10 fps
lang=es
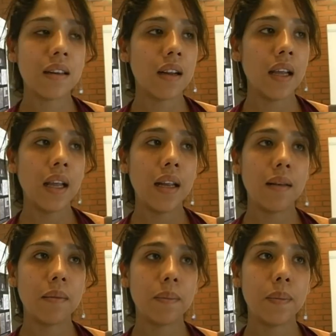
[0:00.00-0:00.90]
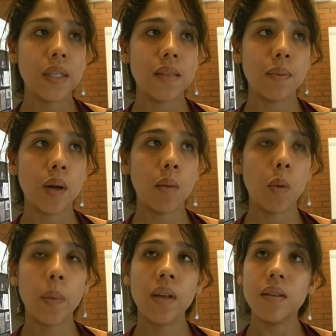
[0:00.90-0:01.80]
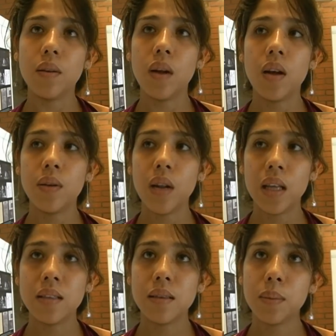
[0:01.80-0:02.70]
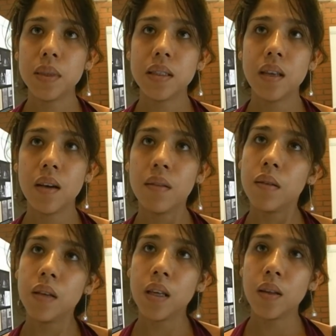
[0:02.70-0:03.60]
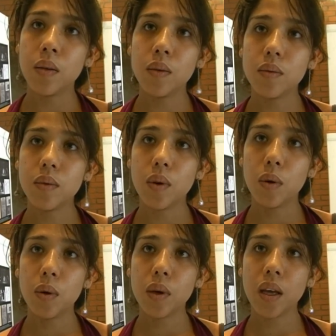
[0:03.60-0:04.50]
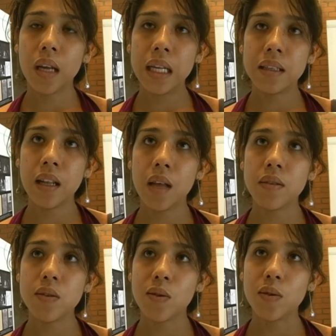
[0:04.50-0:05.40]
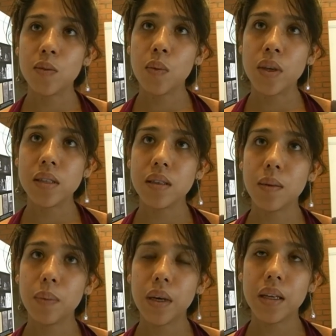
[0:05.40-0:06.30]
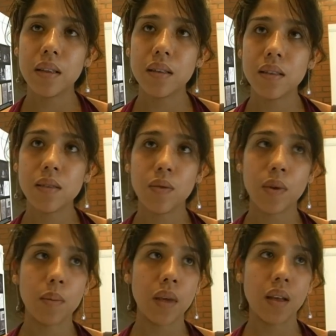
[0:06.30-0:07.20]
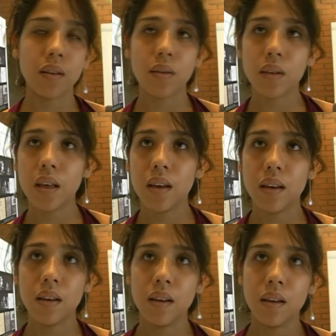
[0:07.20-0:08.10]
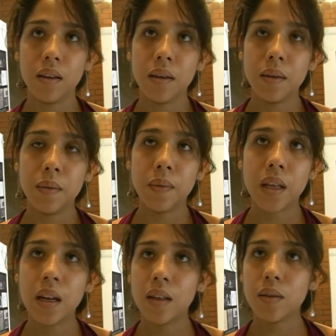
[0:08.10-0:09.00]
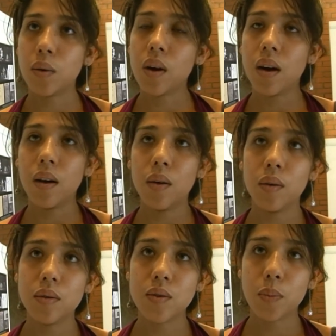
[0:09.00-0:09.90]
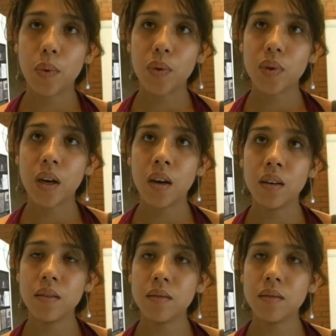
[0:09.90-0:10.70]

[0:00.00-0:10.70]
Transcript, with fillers: Israel, pues por el momento la violencia pues, que ha vivido, todo lo que la televisión muestra, pues el sufrimiento que, que le ha tocado soportar.